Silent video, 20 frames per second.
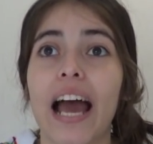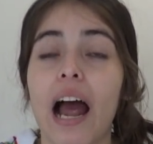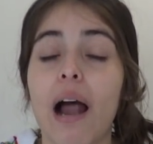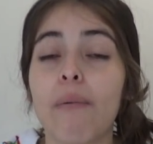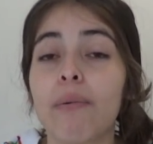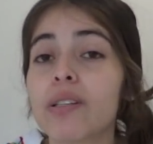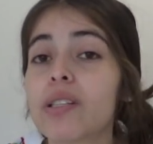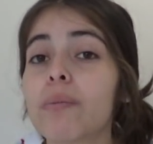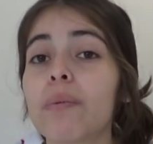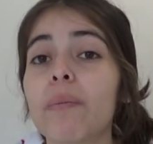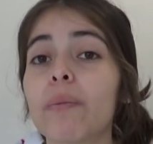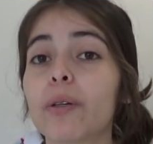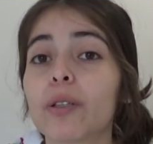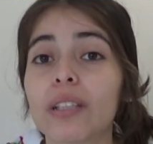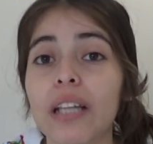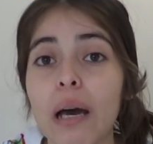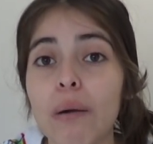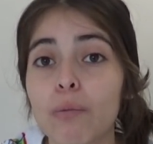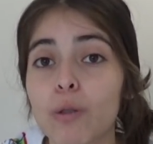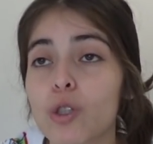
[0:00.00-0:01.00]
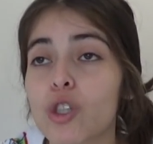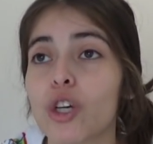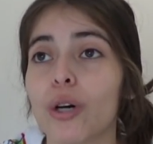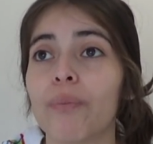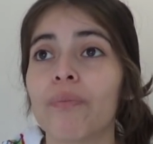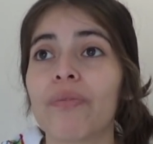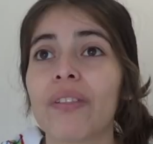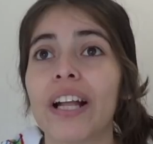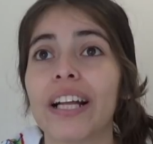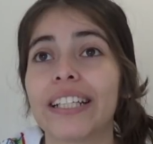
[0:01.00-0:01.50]
Al principio me gustaba
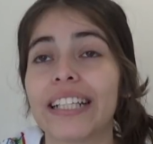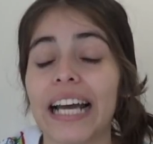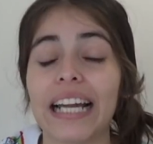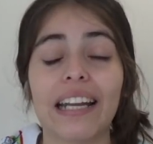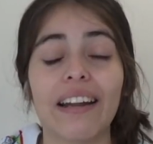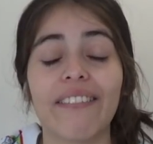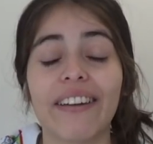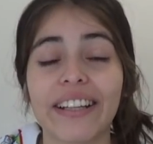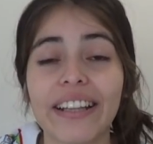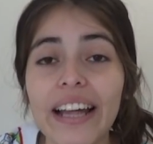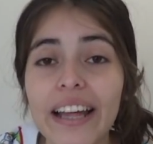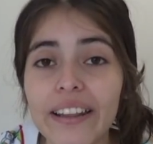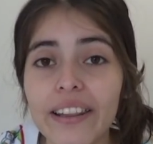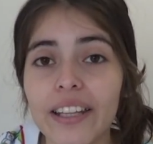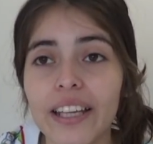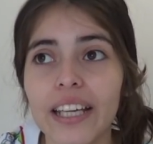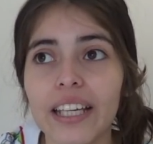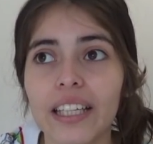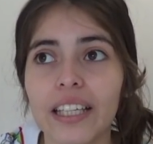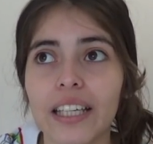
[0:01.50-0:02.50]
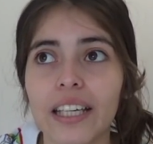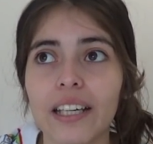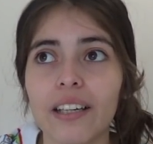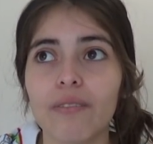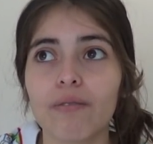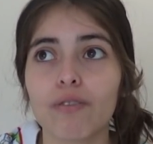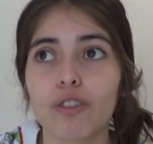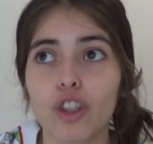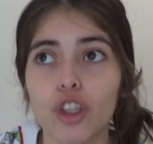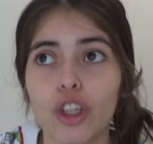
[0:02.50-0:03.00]
mucho. Ya, la verdad es que
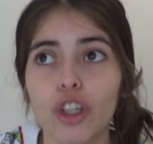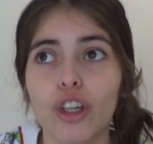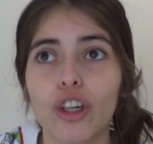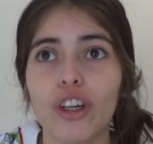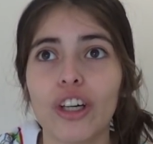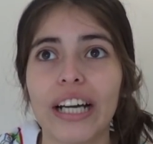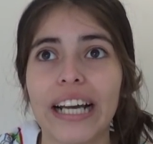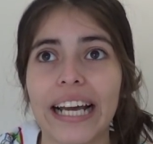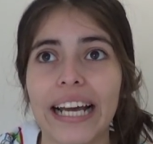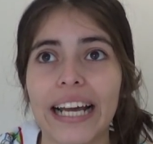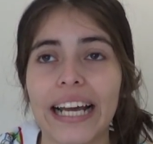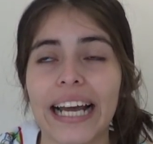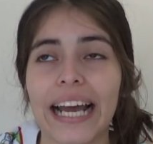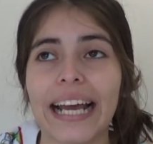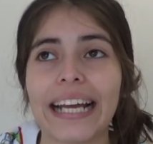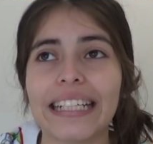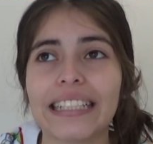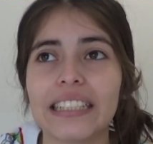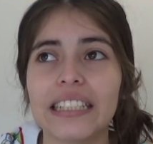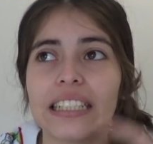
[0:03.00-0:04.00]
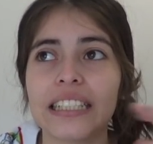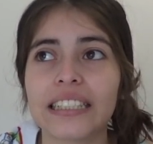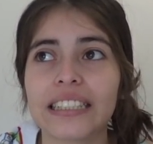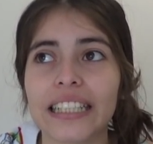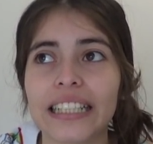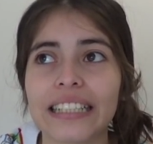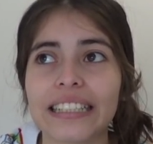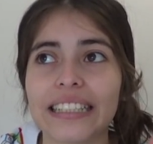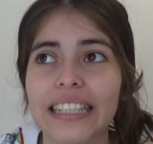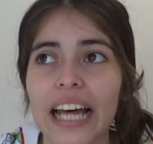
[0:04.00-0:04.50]
yo he
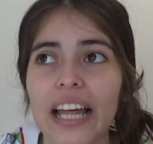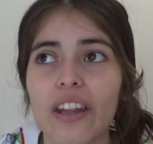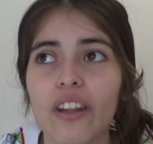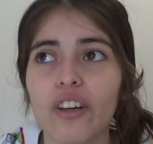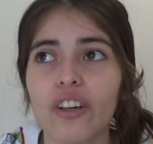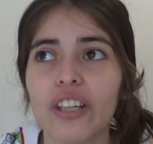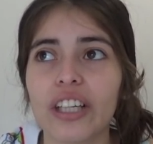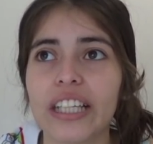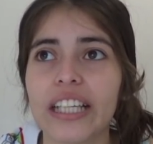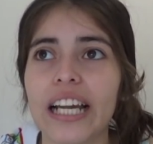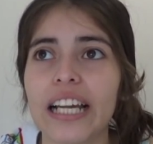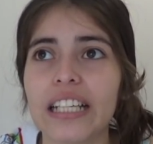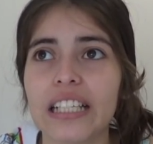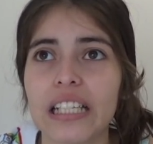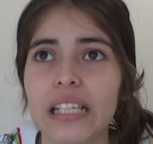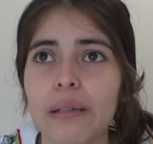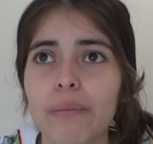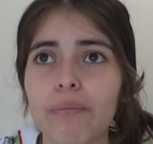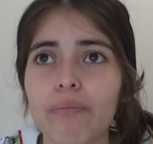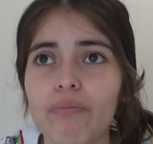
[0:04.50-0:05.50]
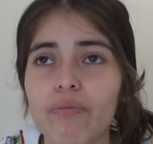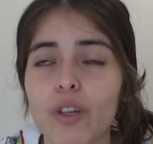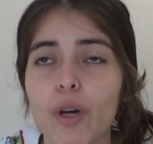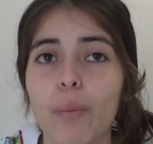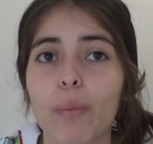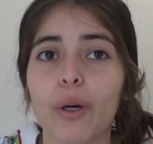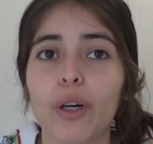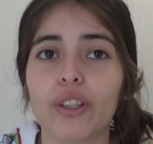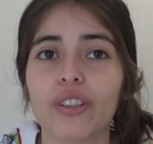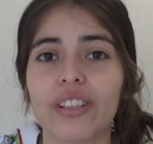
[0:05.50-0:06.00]
intentado ir al gym
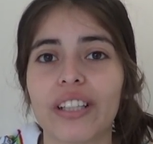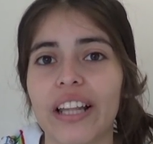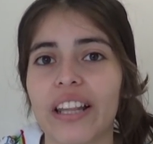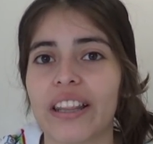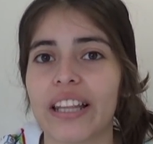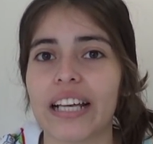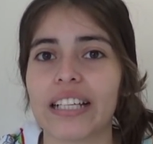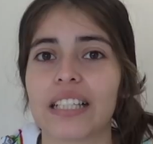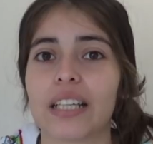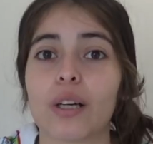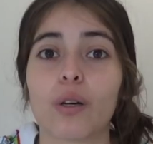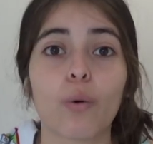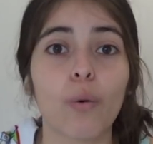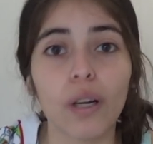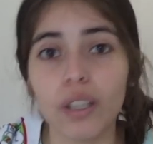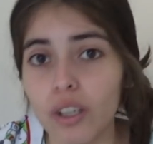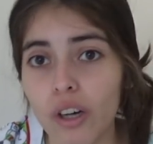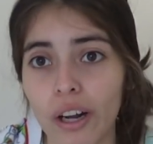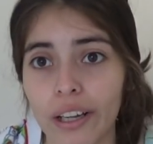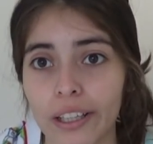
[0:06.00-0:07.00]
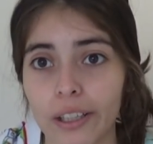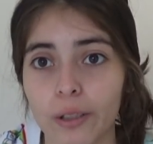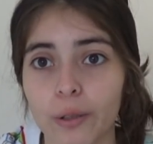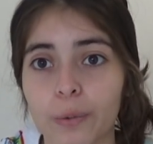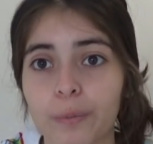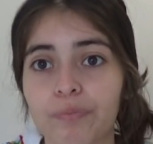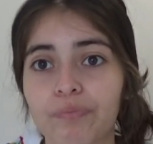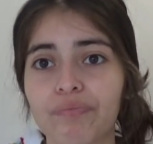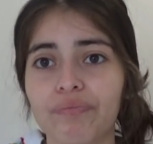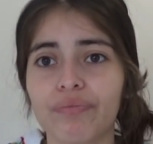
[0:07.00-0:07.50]
como desde hace cuatro
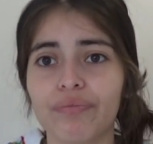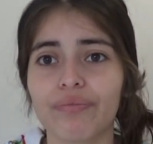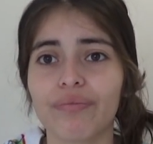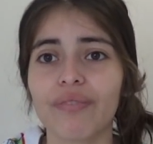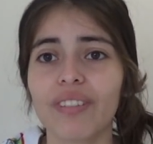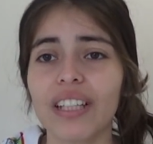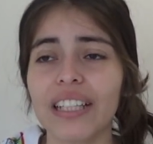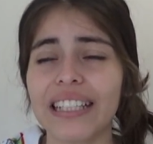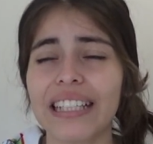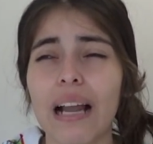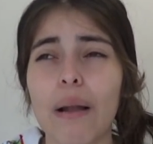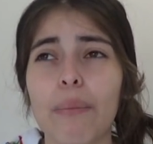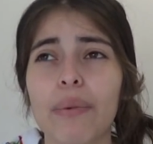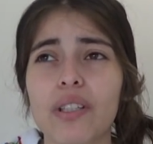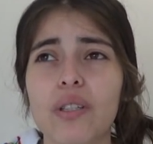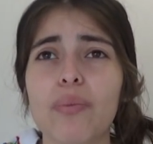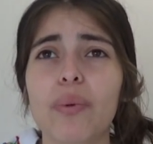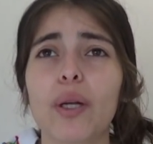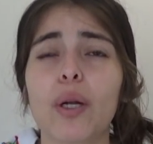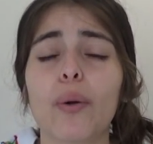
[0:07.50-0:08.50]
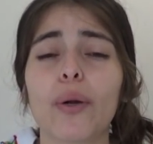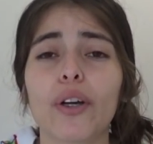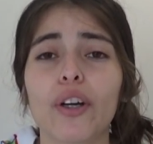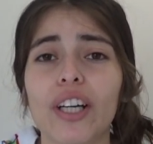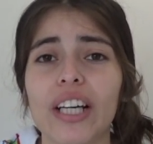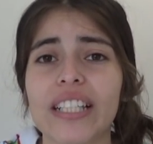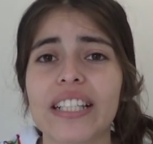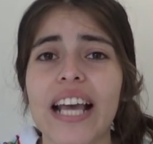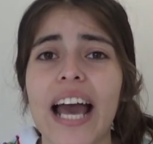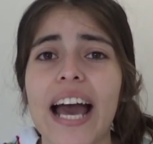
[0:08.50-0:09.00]
años al principio lo único
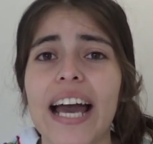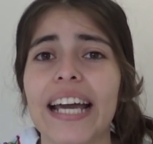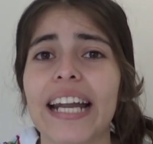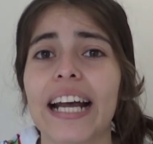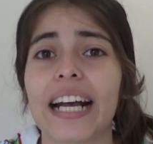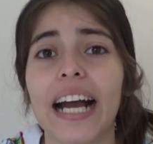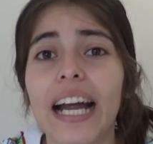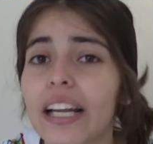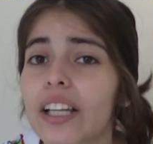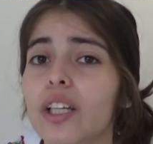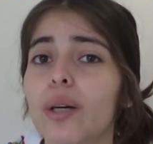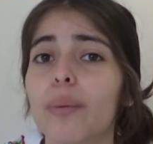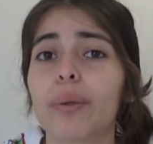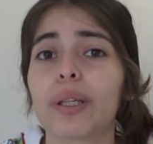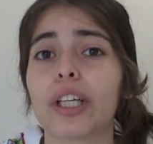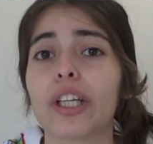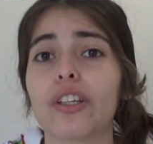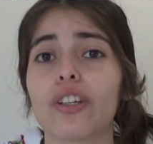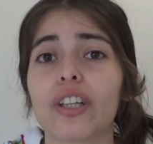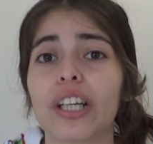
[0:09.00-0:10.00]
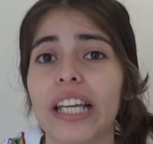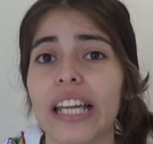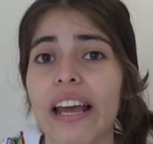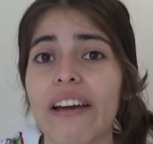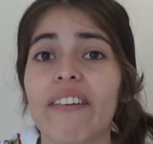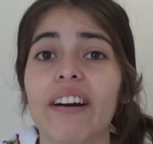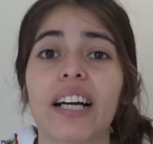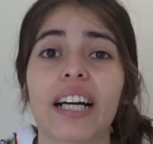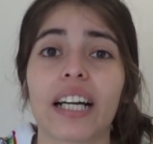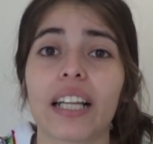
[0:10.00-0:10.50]
que hacía era cardio porque yo
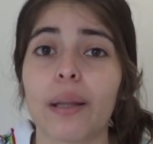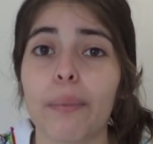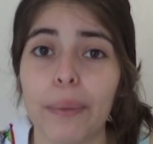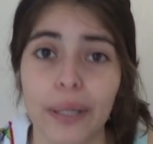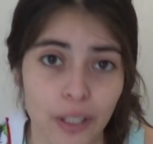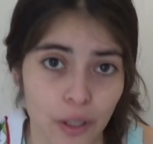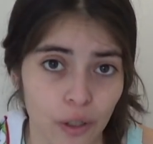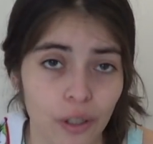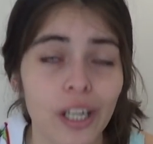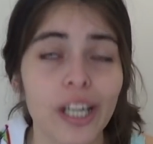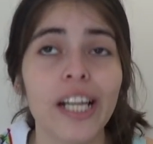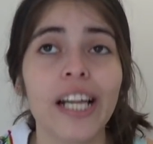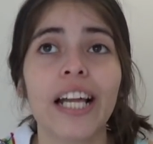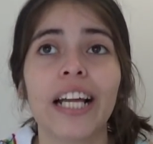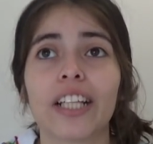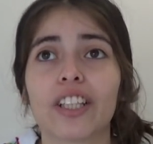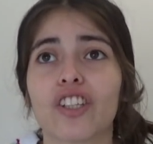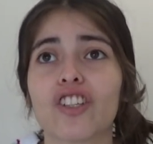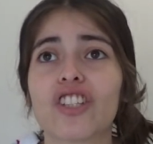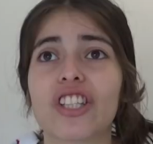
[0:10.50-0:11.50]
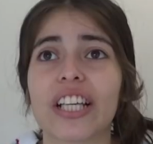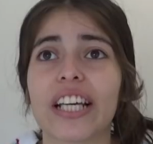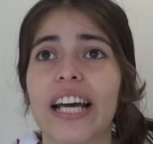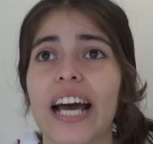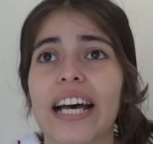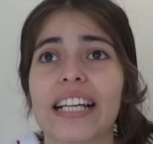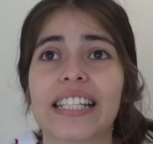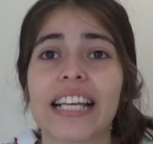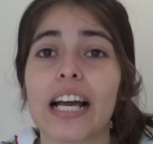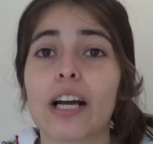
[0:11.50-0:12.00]
quería bajar de peso. Entonces
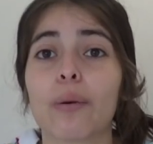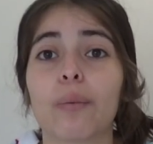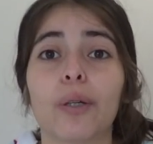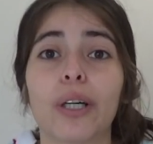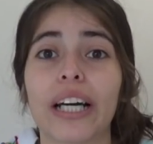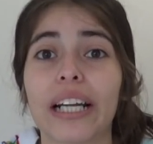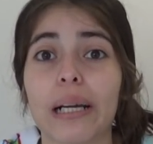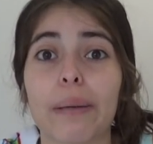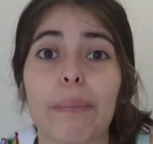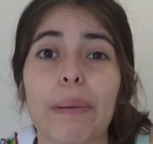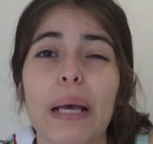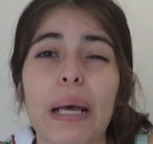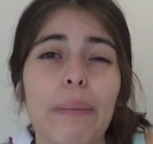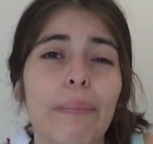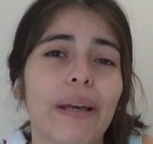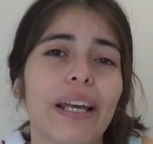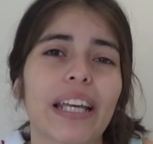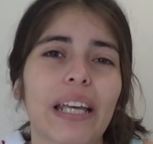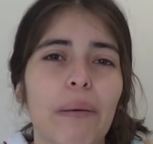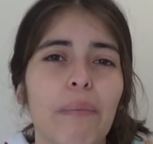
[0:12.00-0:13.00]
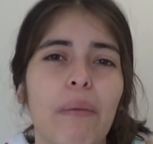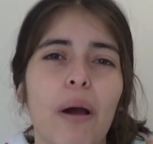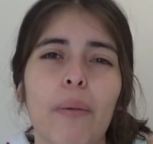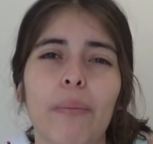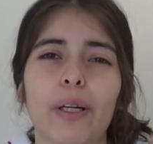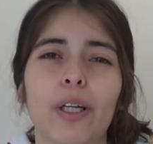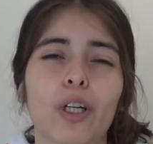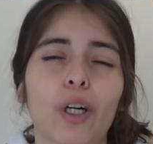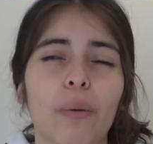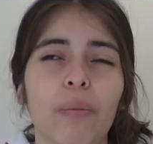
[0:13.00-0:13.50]
hacía como RPM, que es más o
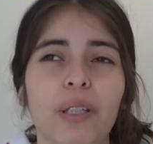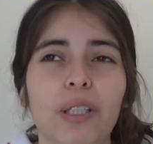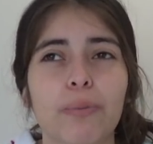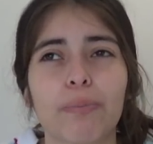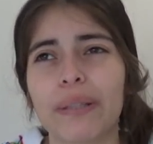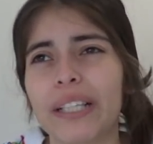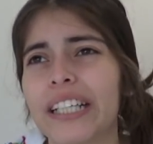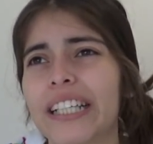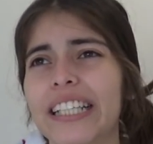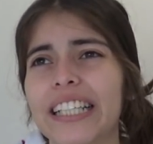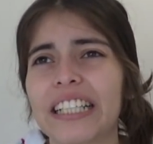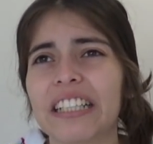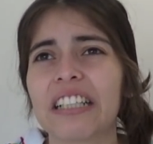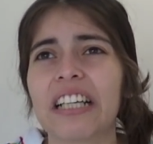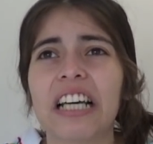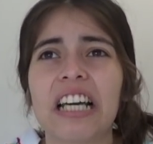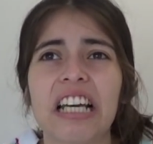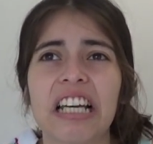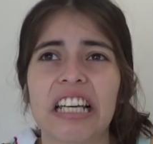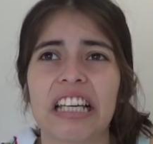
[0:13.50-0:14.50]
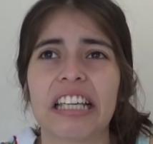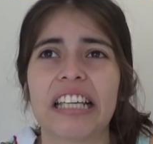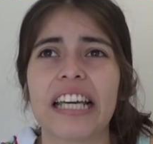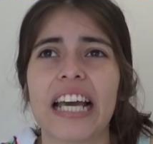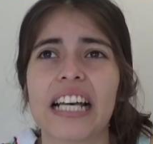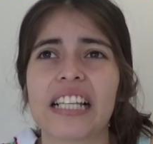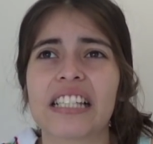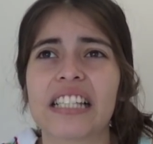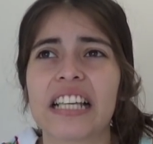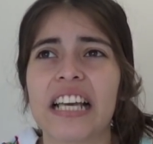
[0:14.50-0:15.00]
menos como spinning, y
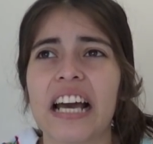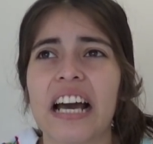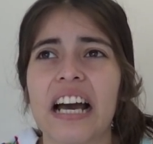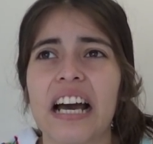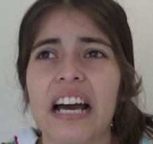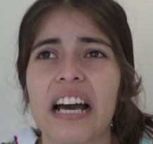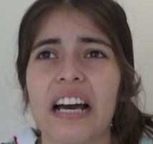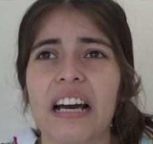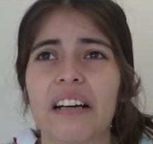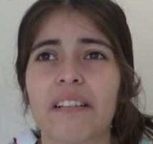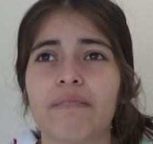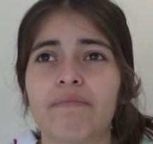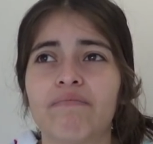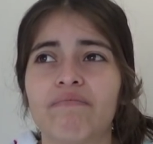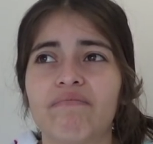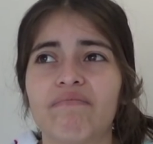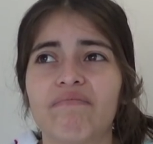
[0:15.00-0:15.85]
hacía